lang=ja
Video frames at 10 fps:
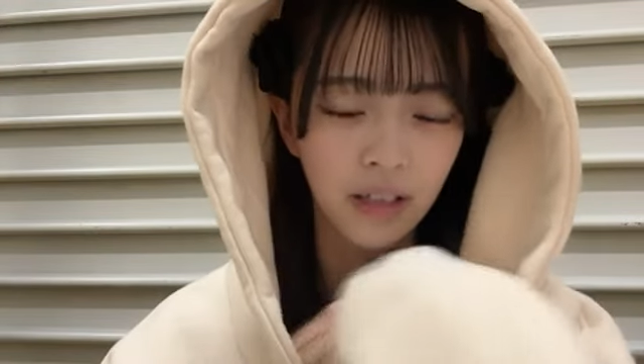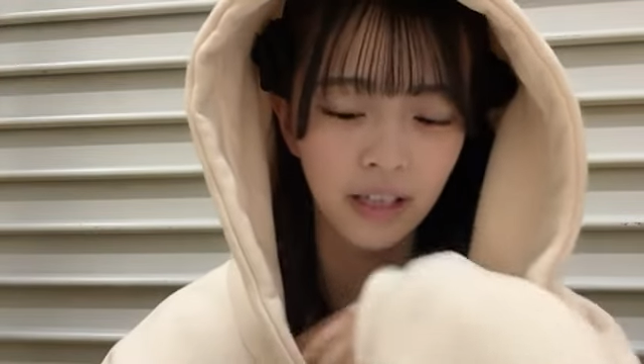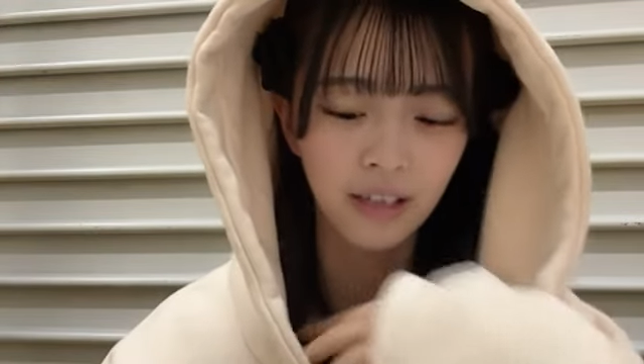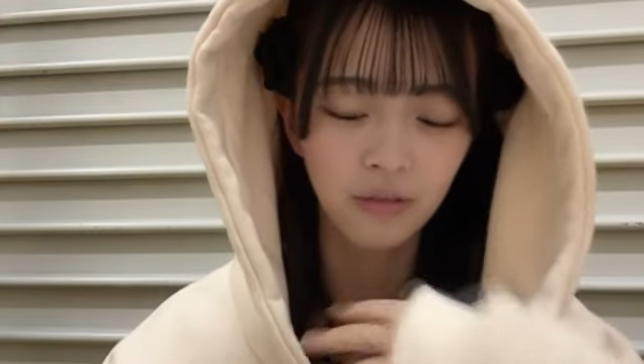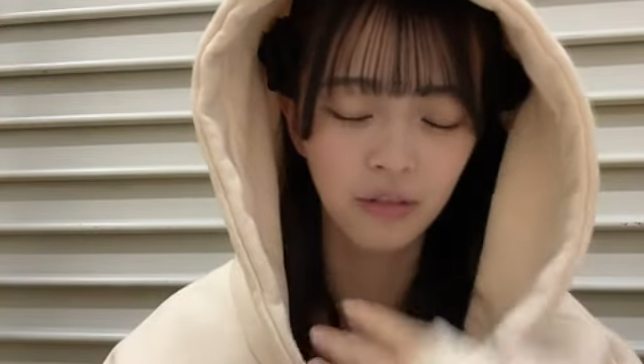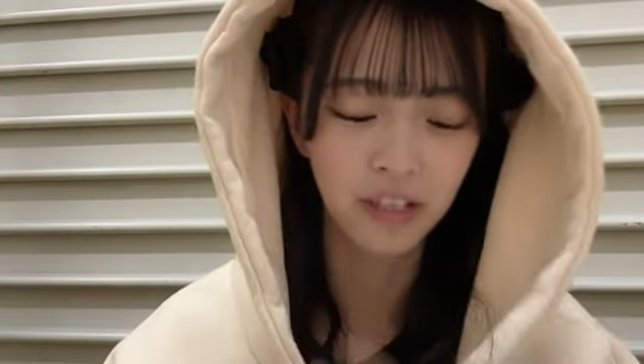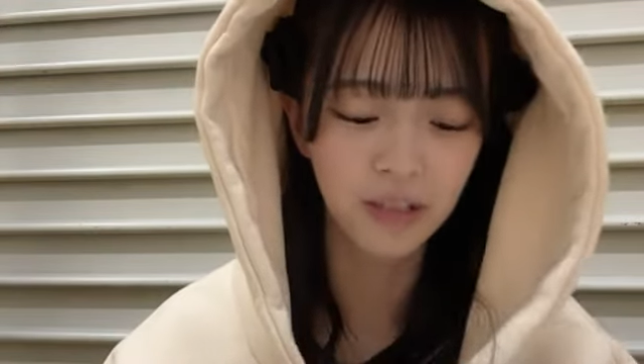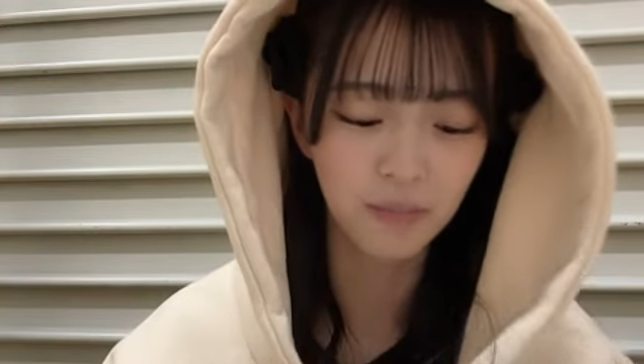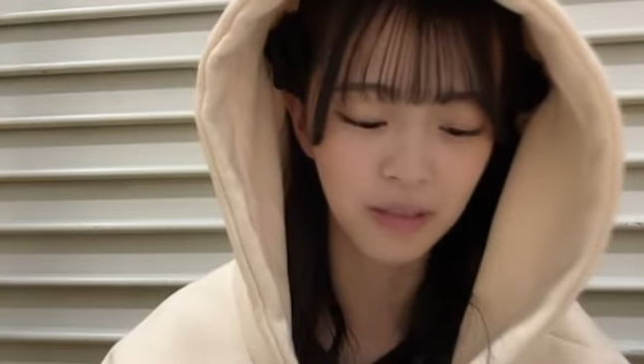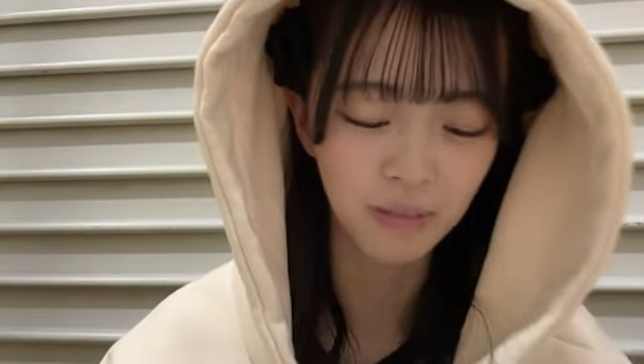
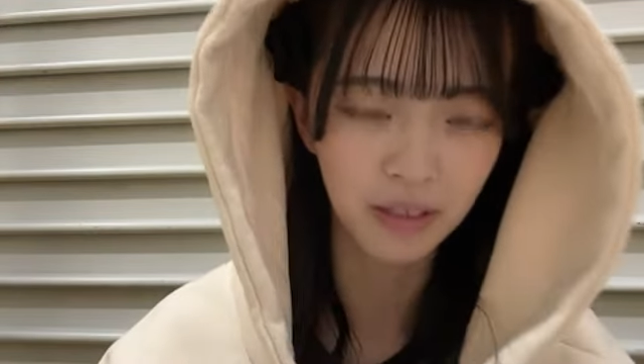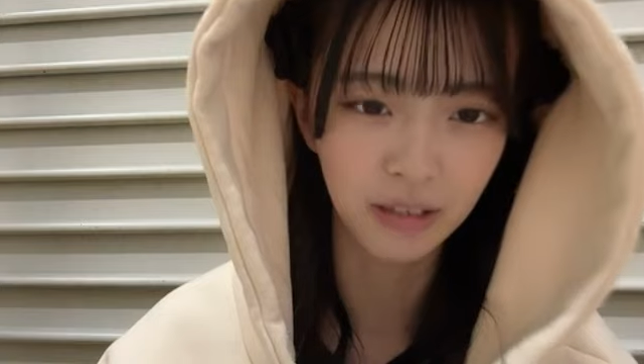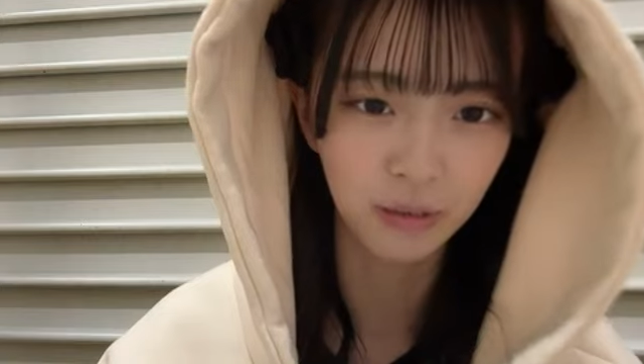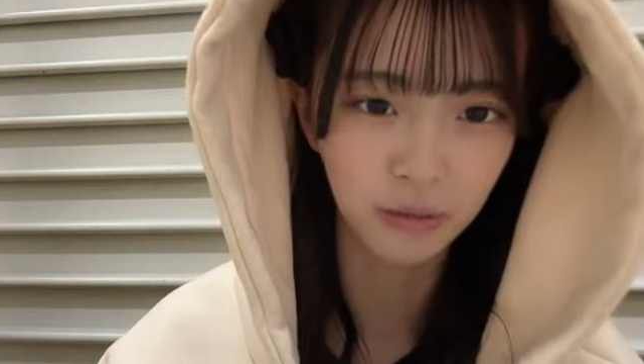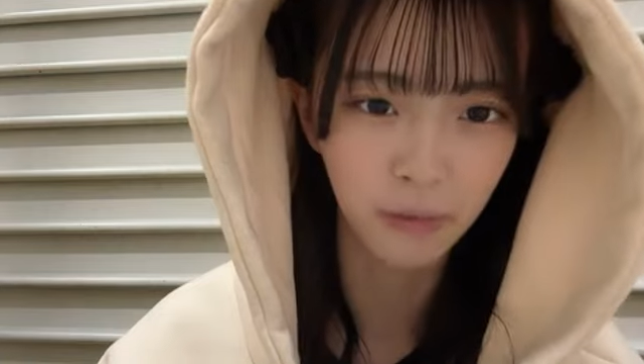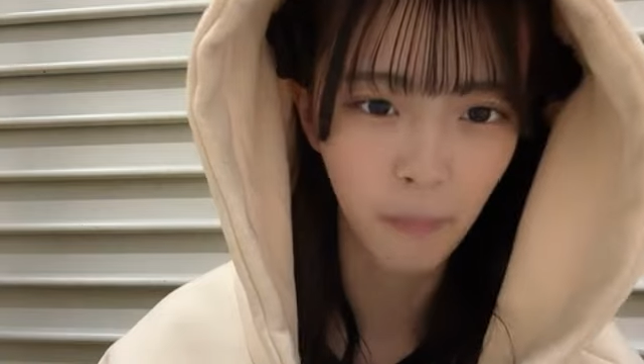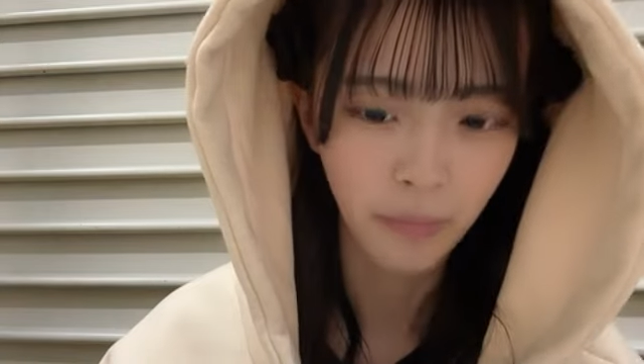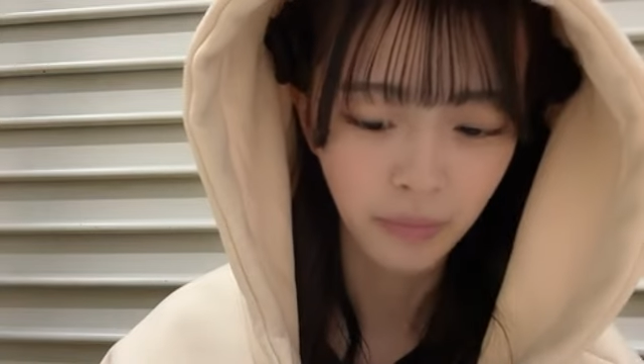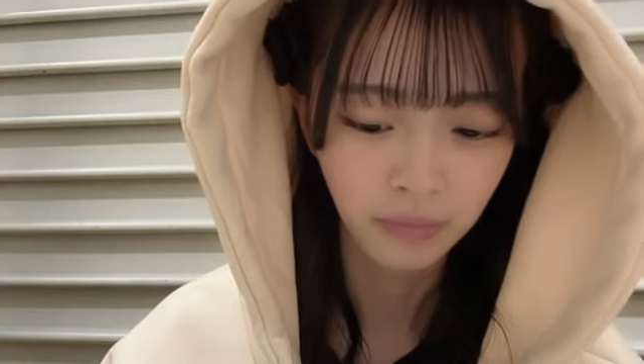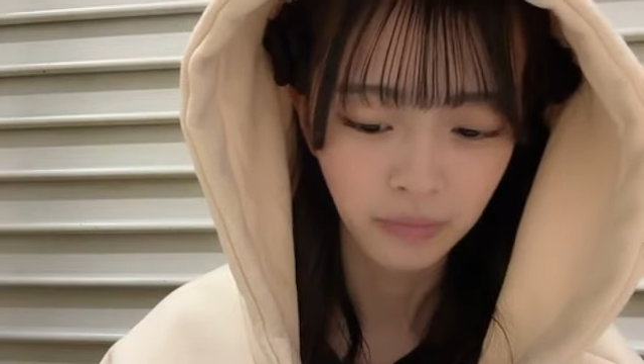INTP みたいなとか
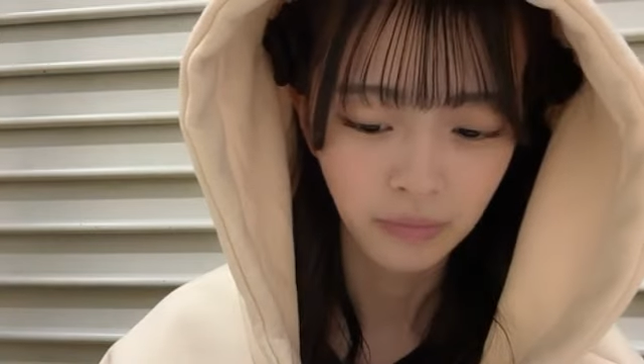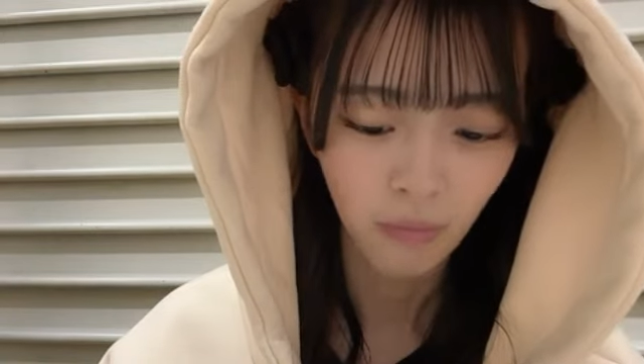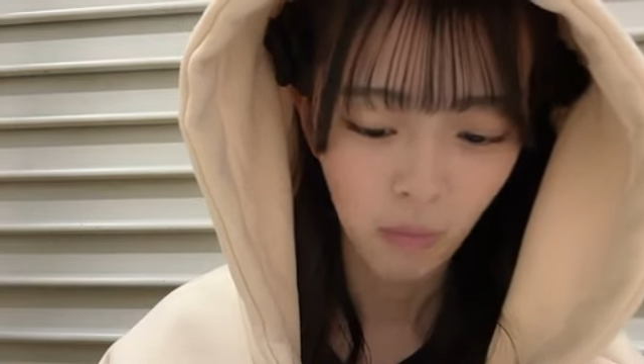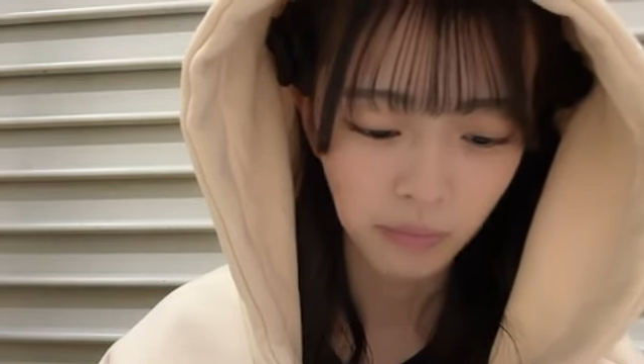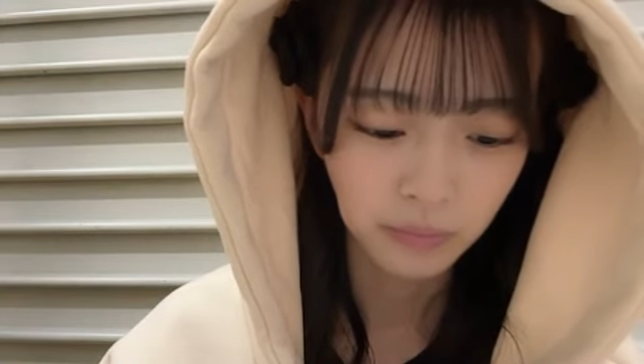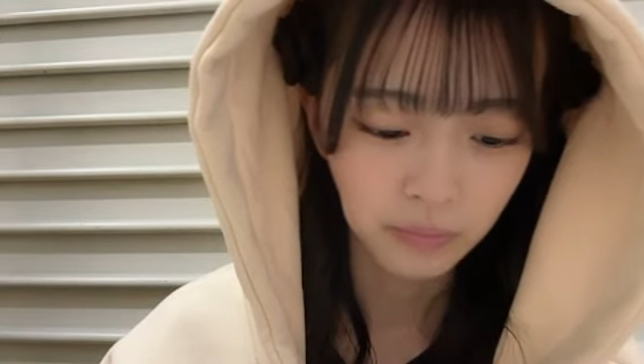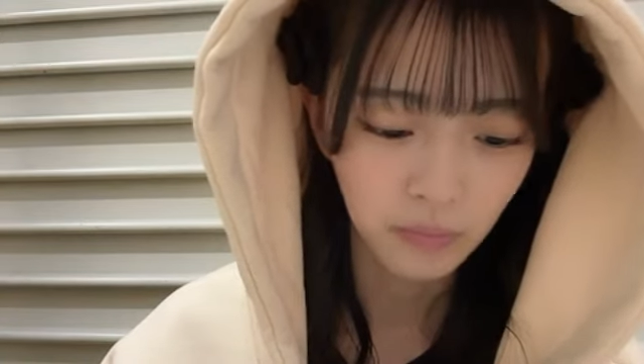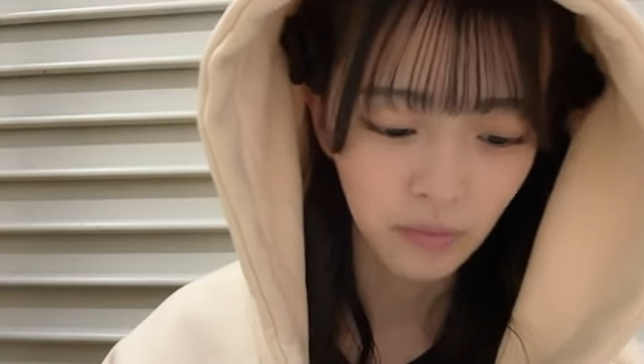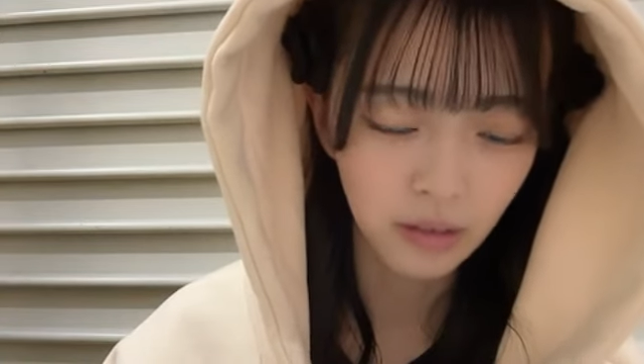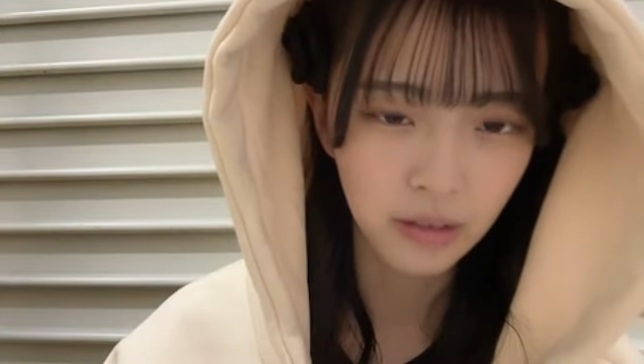
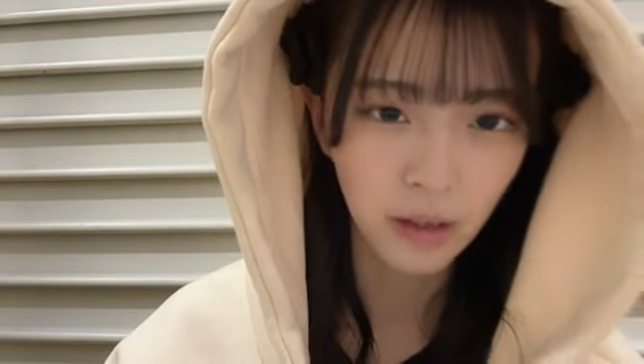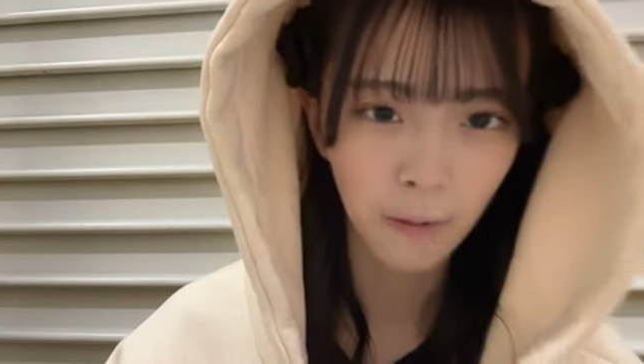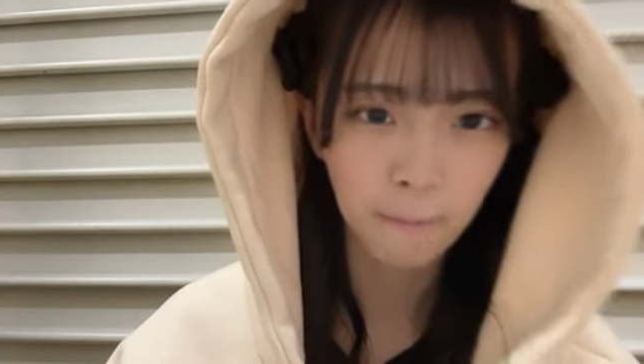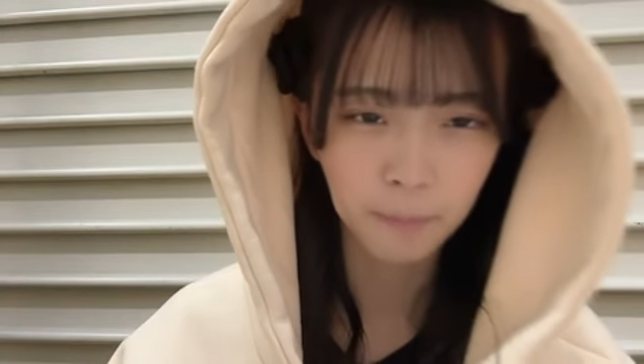あれさ